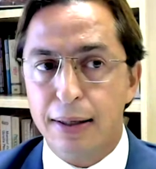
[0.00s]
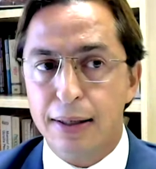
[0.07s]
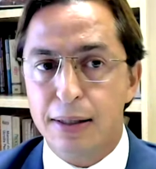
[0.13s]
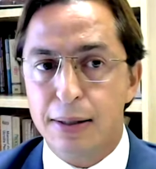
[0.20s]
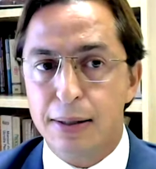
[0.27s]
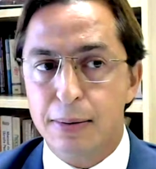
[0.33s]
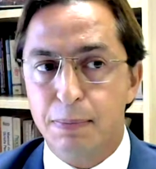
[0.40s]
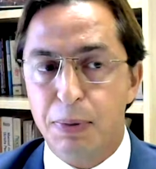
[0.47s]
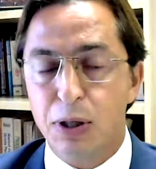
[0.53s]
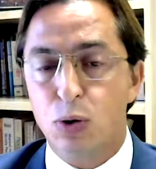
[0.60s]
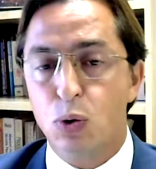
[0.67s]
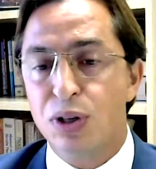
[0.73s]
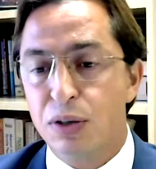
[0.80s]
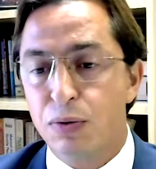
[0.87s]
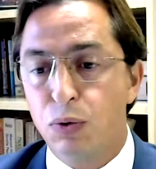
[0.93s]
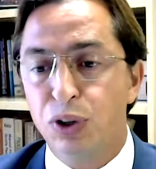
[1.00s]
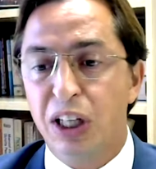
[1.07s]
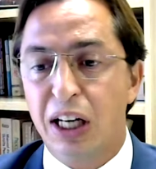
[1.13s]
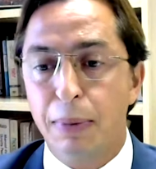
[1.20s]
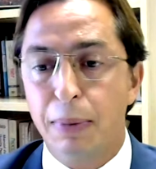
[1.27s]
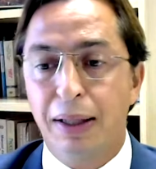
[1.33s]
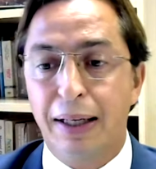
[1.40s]
as pessoas em
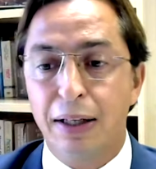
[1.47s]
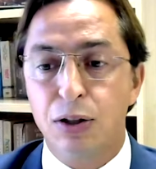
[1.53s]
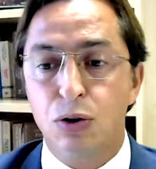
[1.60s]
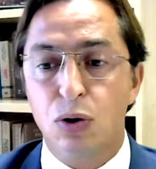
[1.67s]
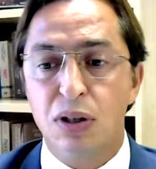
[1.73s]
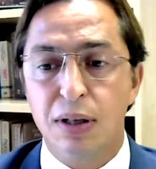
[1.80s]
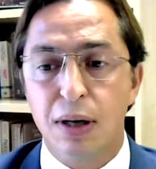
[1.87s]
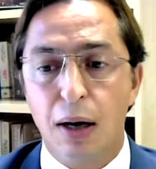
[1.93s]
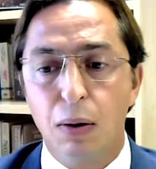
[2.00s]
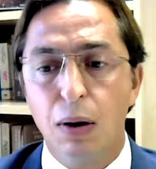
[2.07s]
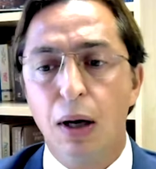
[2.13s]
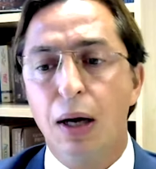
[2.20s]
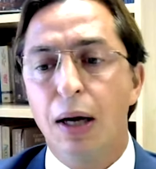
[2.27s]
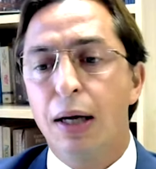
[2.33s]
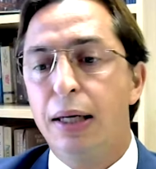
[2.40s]
vulnerabilidade social